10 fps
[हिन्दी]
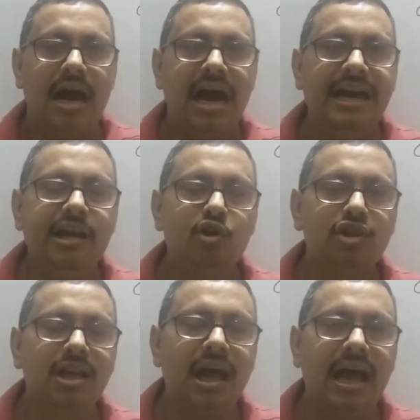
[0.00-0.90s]

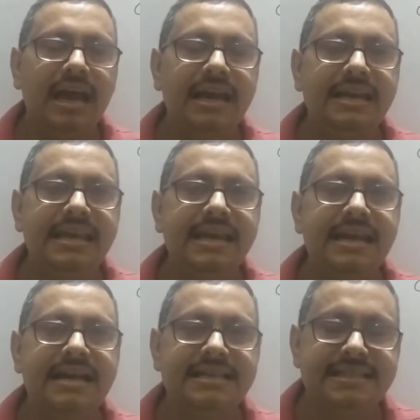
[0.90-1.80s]
हाइड्रोजन आयन की
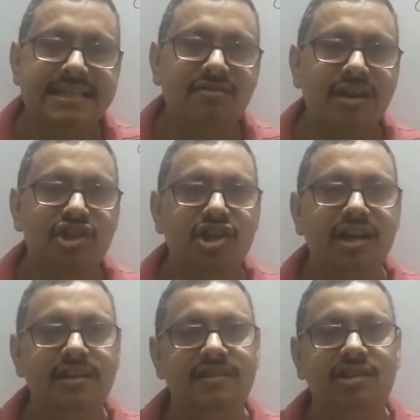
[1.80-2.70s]

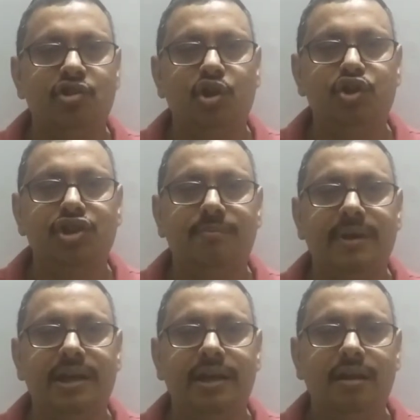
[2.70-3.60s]
कंसेंट्रेशन किसी सॉल्यूशन
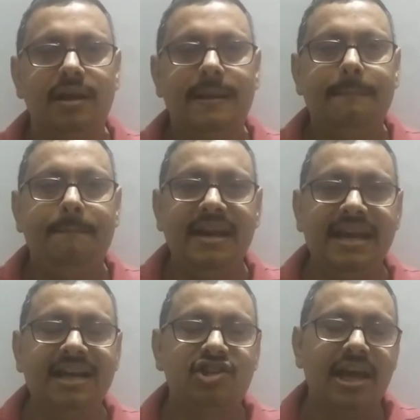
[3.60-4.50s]
में
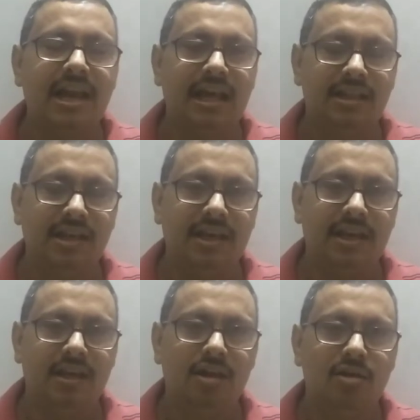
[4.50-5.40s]
पीएच कहलाती
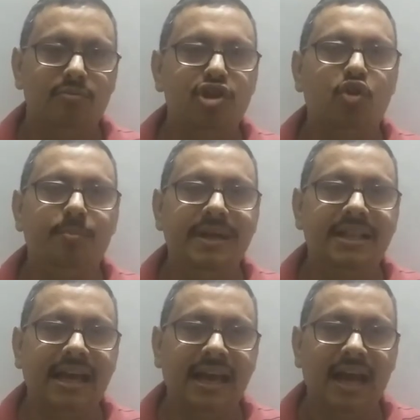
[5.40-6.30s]
है मुझे
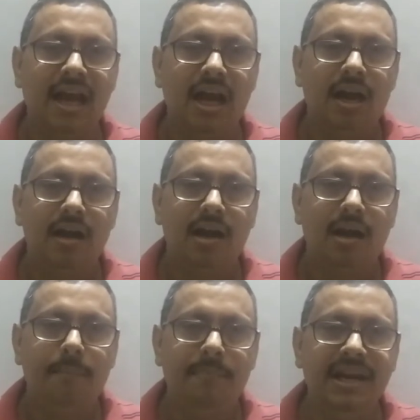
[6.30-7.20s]
उम्मीद है
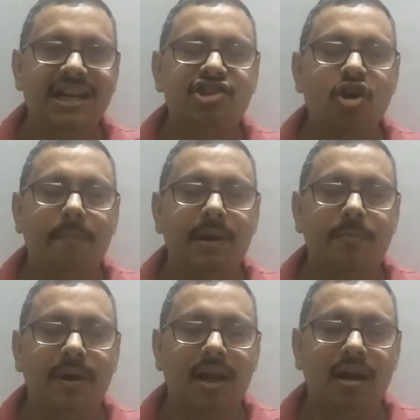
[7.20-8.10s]
पीएच टॉपिक
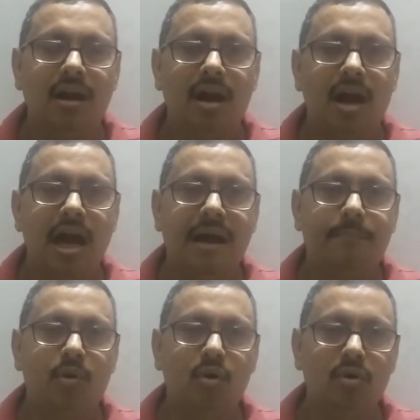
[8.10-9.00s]
पर
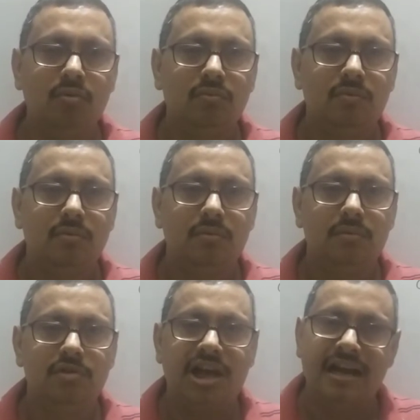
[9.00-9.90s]
आपको
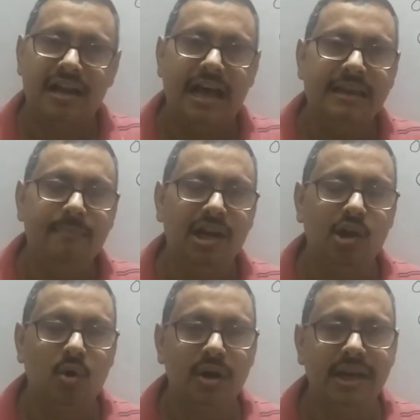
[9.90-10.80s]
जानकारी मिली
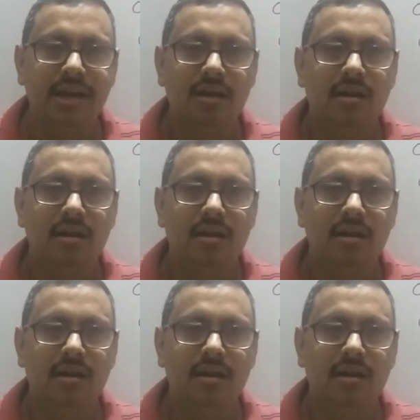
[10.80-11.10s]
होगी